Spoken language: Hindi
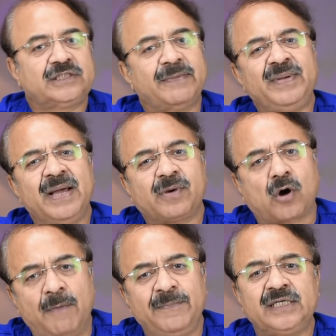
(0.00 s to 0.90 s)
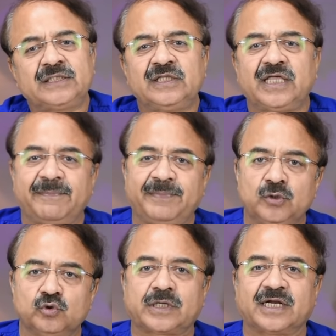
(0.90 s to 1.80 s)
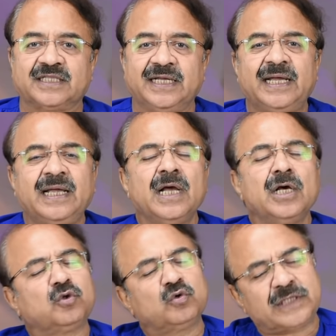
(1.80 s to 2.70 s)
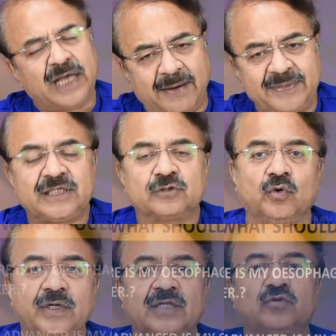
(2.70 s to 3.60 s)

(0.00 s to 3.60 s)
जब भी हम कॉम्बिनेशन थेरेपी यूज करते हैं तो उसके हमेशा थोड़ी ना